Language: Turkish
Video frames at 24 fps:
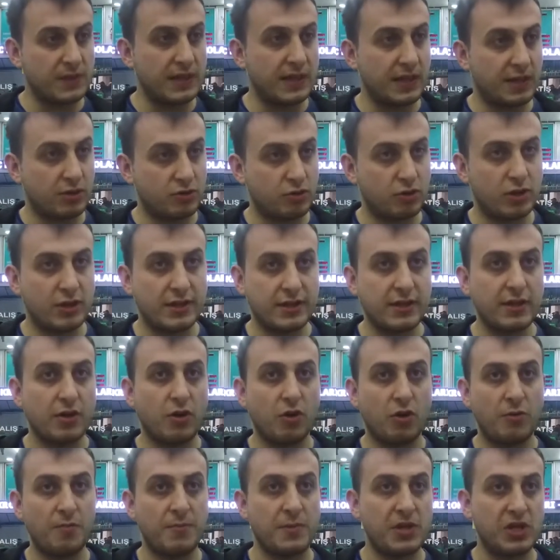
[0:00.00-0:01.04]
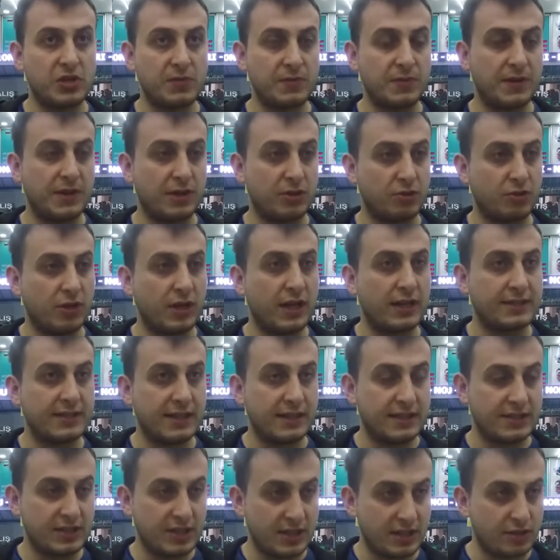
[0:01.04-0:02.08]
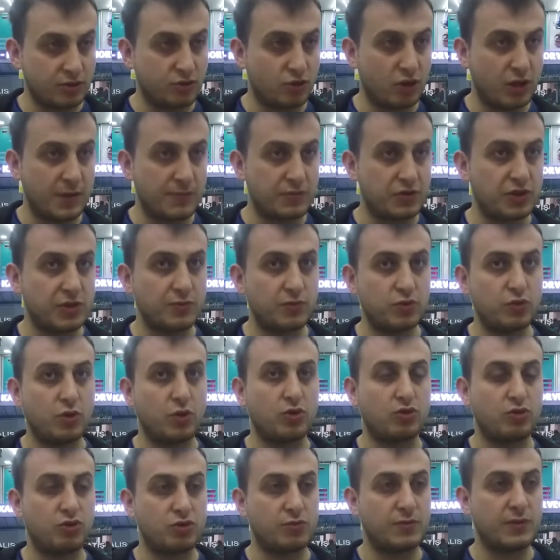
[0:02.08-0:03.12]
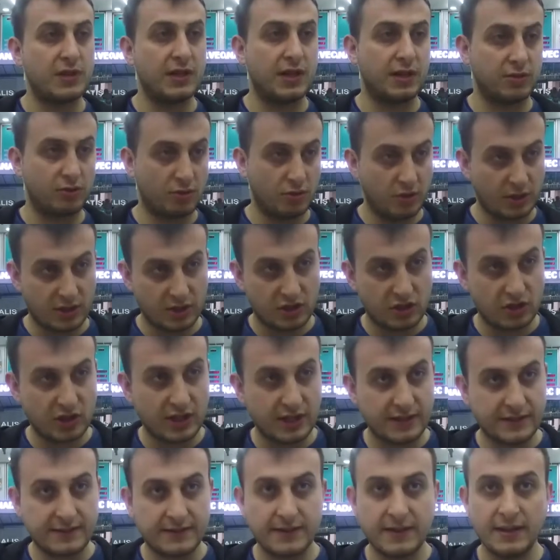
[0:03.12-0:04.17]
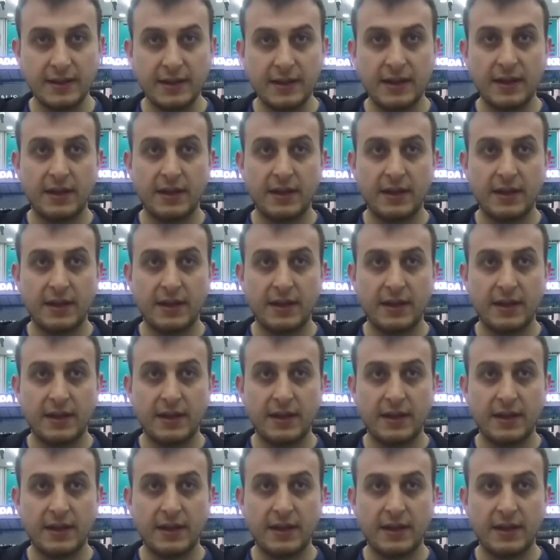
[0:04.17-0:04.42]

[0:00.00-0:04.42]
milyar dolara 15 milyar dolar azaltacağını söylemişti. Bunu 30 milyar dolara çıkarttı.